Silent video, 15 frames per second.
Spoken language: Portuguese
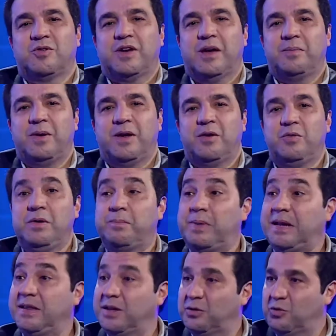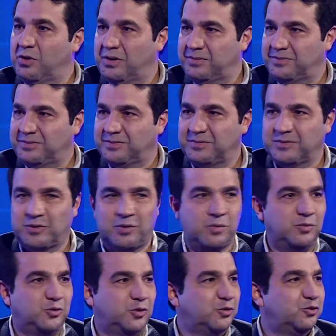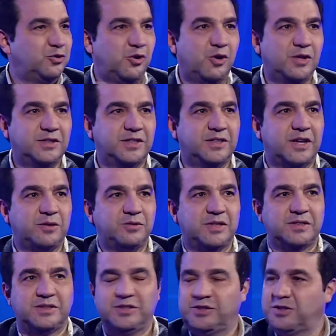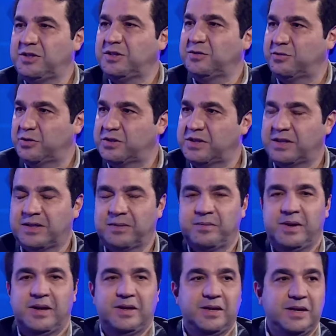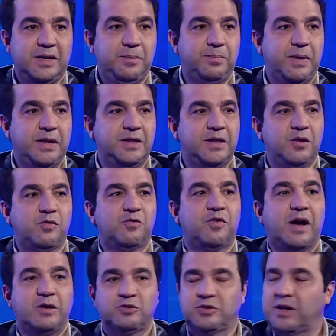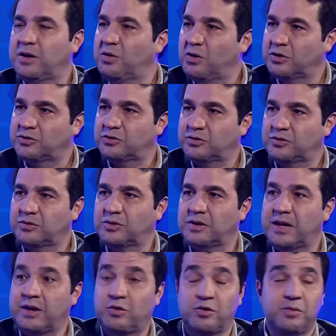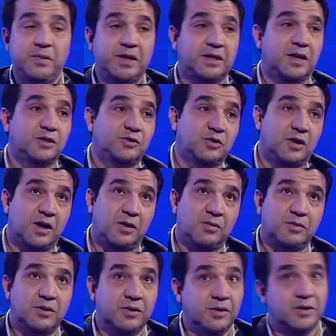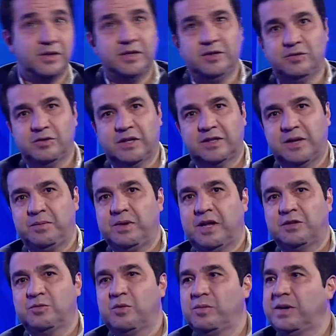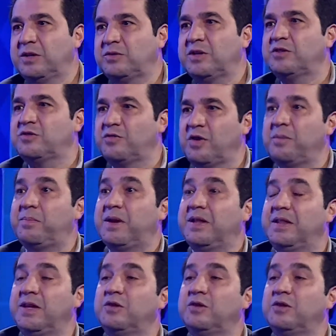Kepler é um empreendedor, como todos nós que está nos assistindo, você também, empreendeu vários negócios na economia tradicional e em um determinado momento resolveu empreender